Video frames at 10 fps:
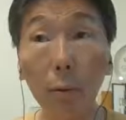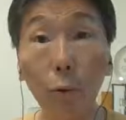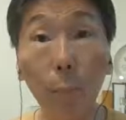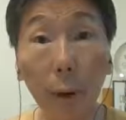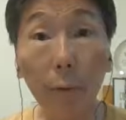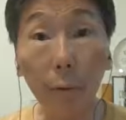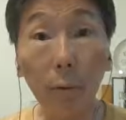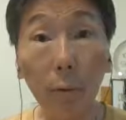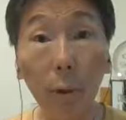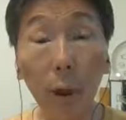军便
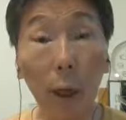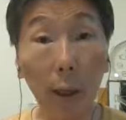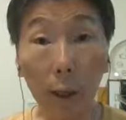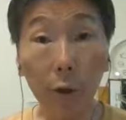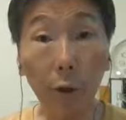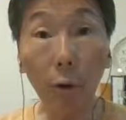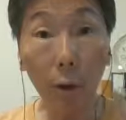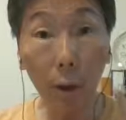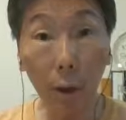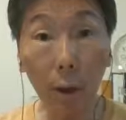服。那个时
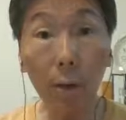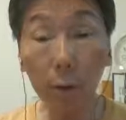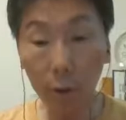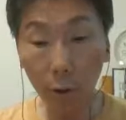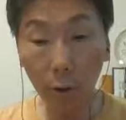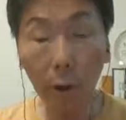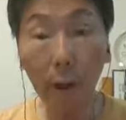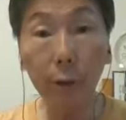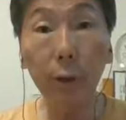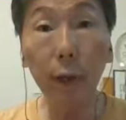候有一段